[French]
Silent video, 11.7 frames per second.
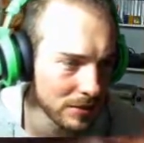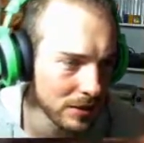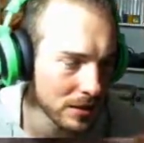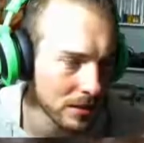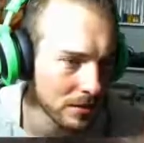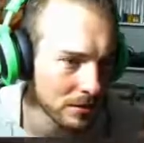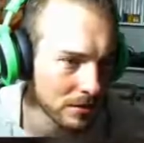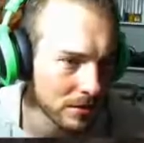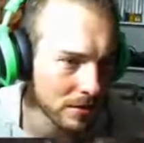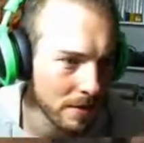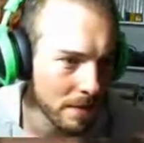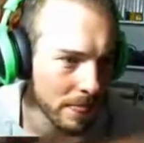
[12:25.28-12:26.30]
Tiens.
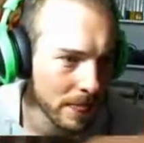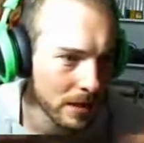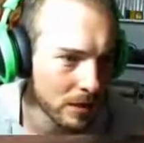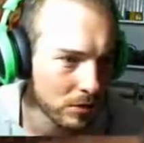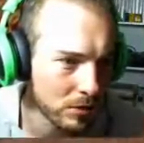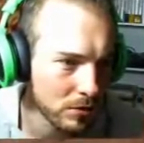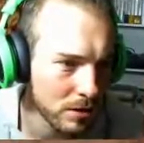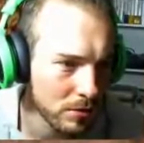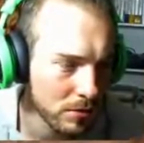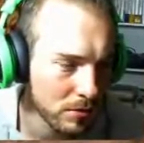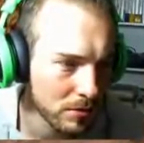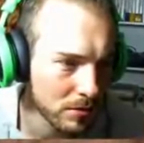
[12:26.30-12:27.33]
Là, tu vu l'avion
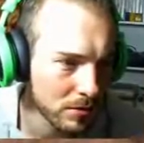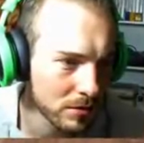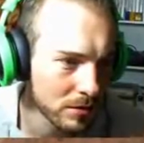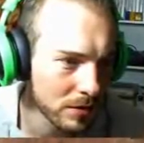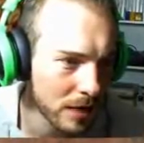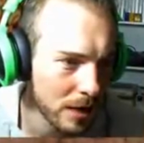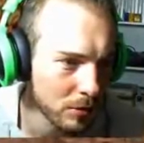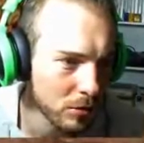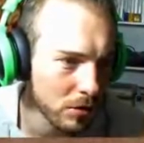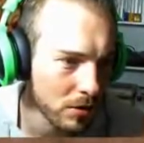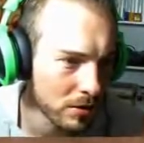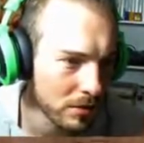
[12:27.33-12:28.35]
À mon tour.
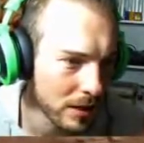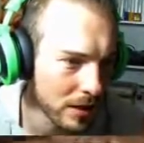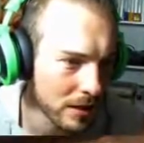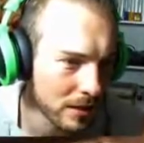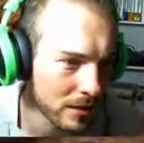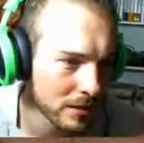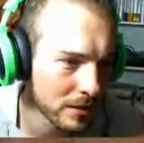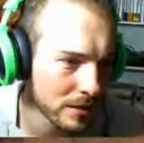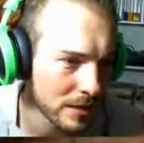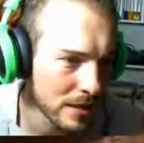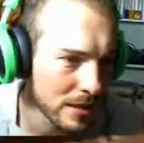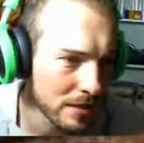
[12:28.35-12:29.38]

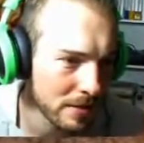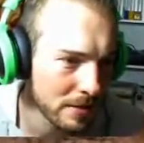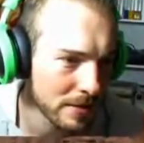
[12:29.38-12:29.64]
Tiens.